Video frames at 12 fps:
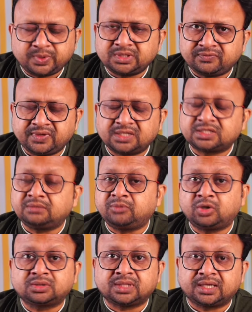स्पेसिफिकेशन
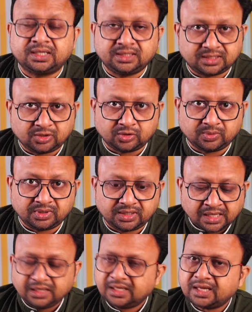बहुत तगड़े देखने को मिल
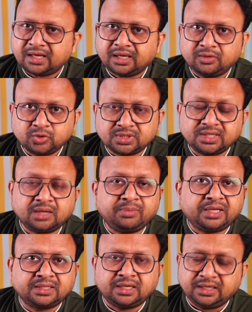रहे हैं लेकिन अगर उसी जगह
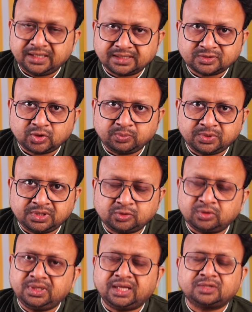बात करें डेस्कटॉप की तो